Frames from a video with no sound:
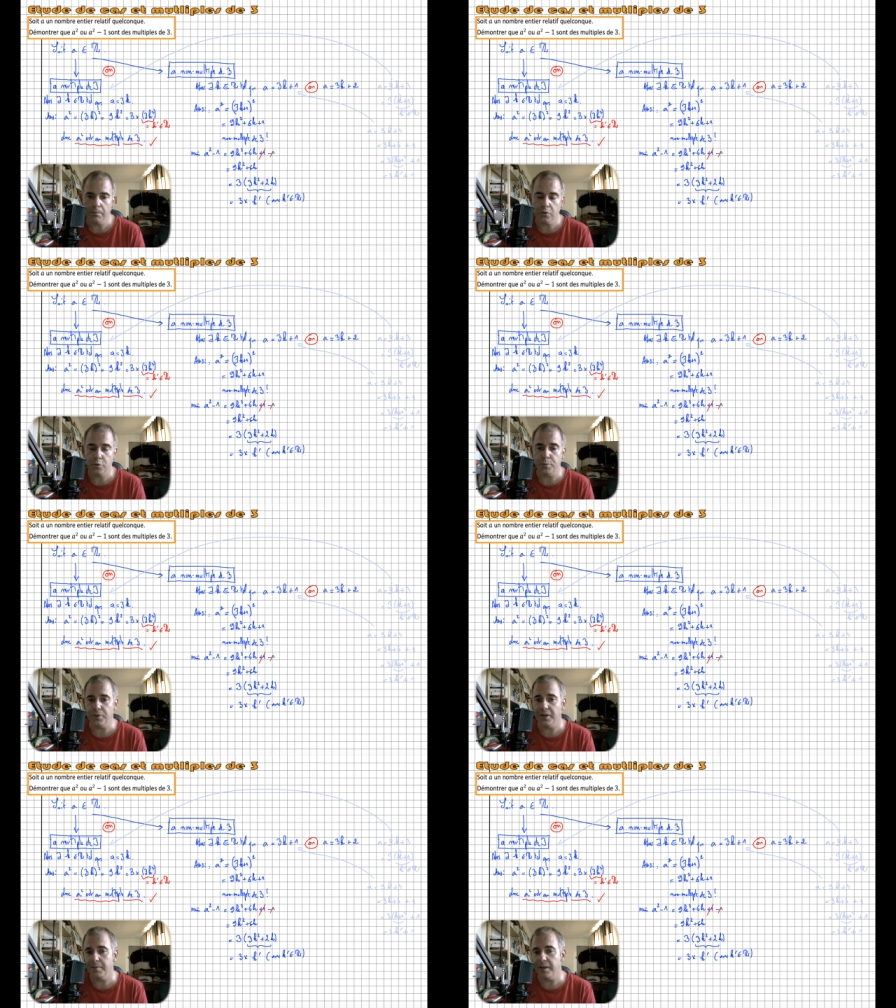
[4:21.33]
Je peux
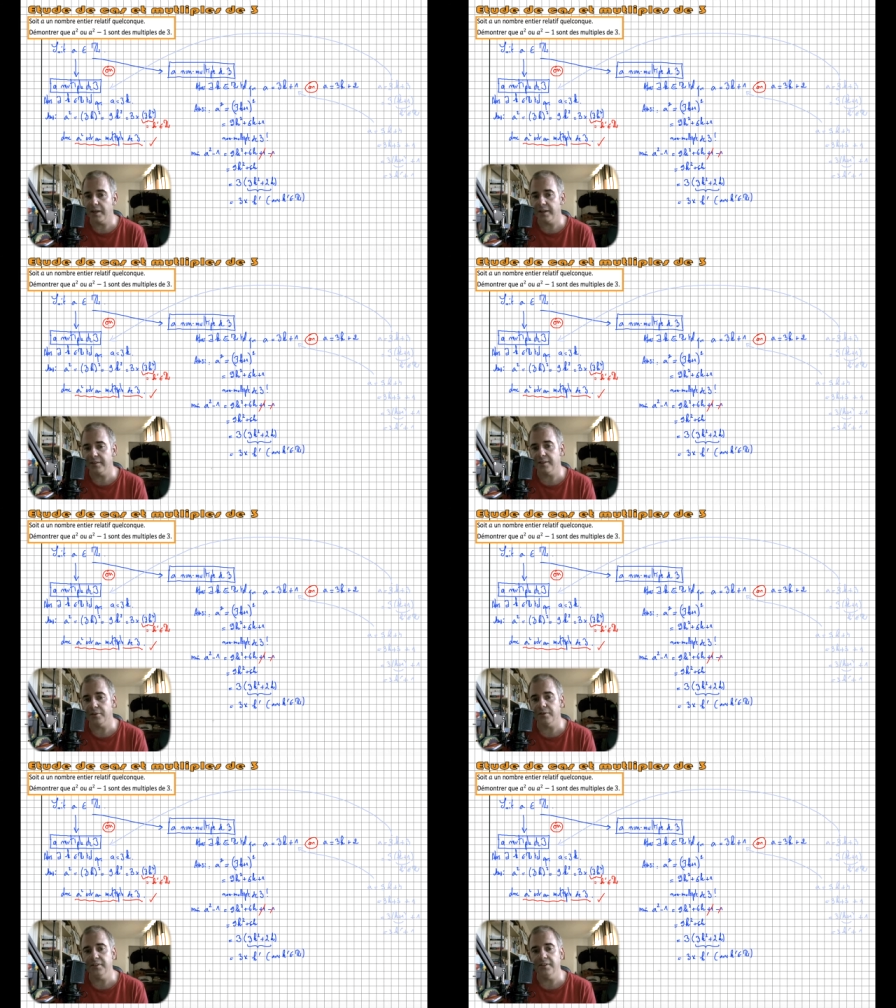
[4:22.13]
très bien écrire cette
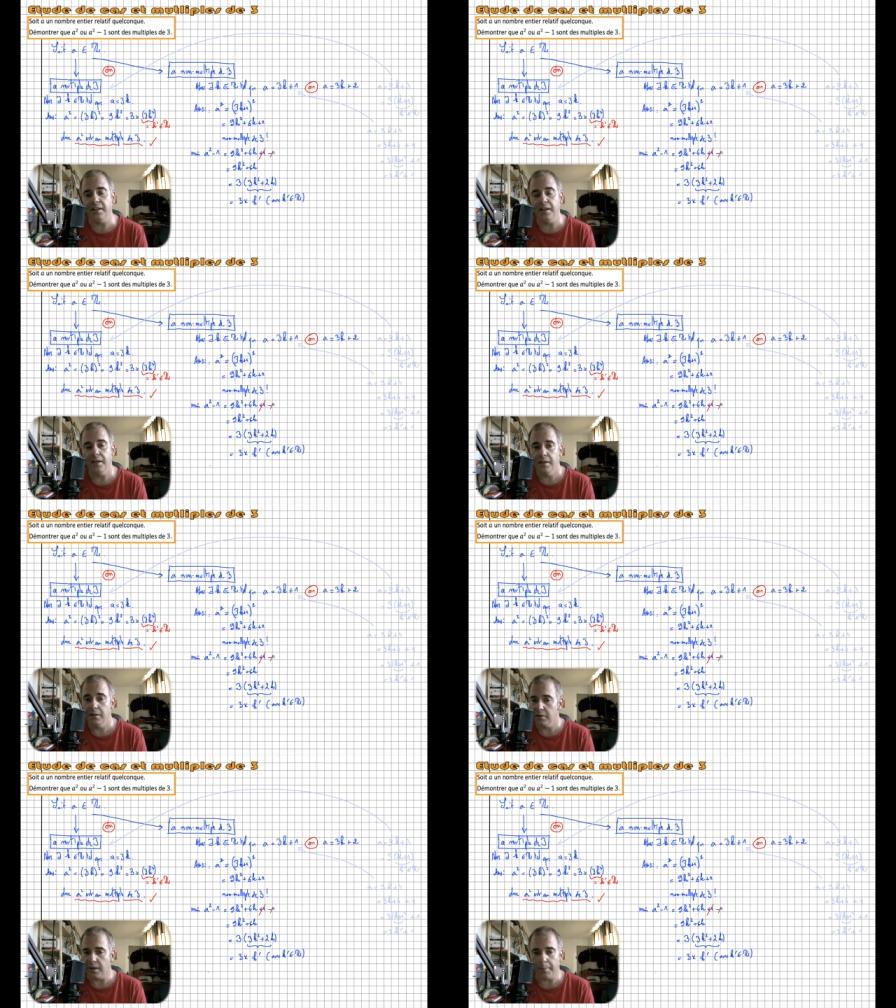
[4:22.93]
quantité
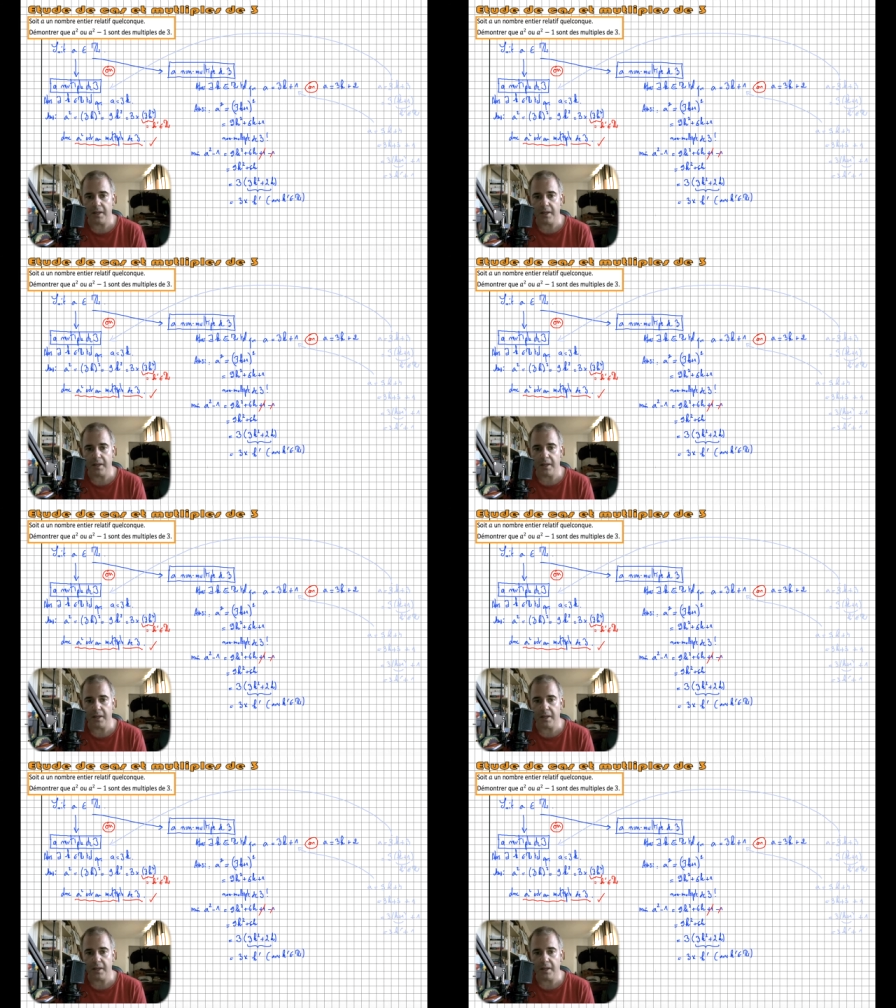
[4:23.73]
k',